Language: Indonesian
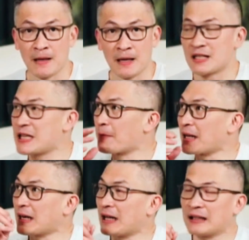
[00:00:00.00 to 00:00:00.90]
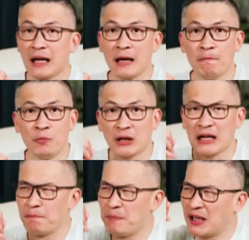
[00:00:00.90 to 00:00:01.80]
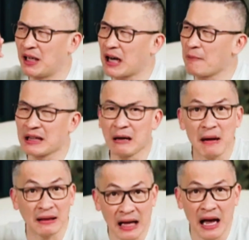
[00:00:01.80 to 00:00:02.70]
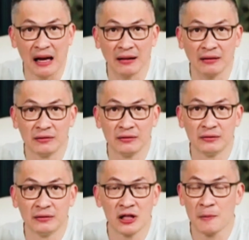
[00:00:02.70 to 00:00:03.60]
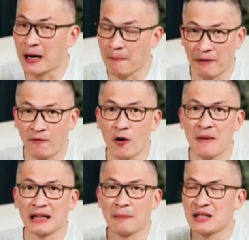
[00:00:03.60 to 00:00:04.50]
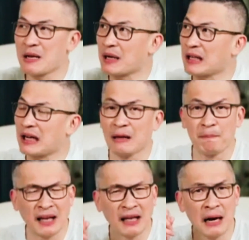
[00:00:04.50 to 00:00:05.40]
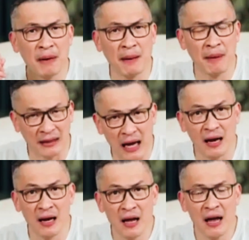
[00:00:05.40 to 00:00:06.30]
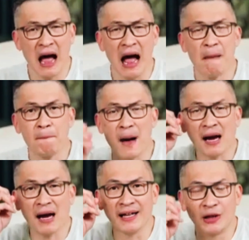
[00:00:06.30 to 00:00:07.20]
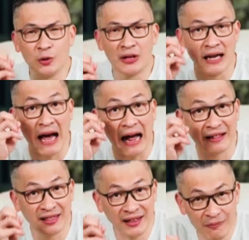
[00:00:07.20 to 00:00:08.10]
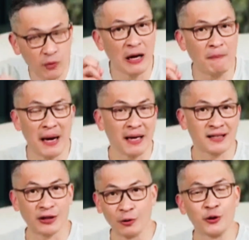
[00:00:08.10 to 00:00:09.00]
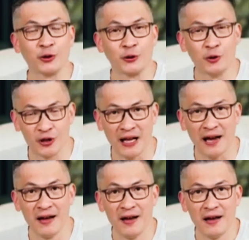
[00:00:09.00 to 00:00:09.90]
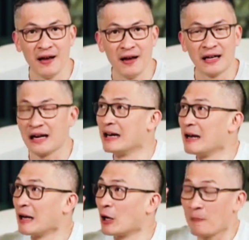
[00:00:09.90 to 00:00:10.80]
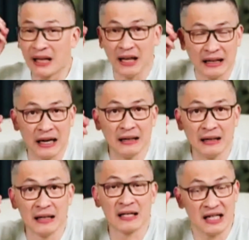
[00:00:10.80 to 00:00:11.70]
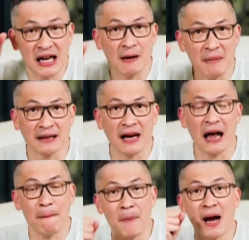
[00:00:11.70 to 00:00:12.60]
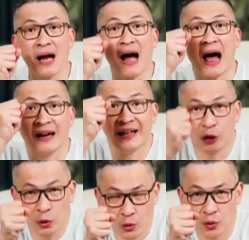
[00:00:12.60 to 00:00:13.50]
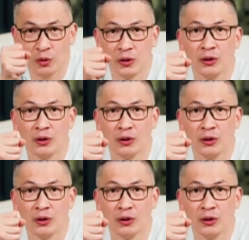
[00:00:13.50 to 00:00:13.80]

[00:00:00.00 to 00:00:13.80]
Dan setiap kata-kata bukan dipikirkan matang-matang sebagai performa, tapi setiap kata-kata pikirkan mana matang, apakah itu dari hatimu yang paling setulus-tulusnya, dan pikirkan secara matang apakah hal itu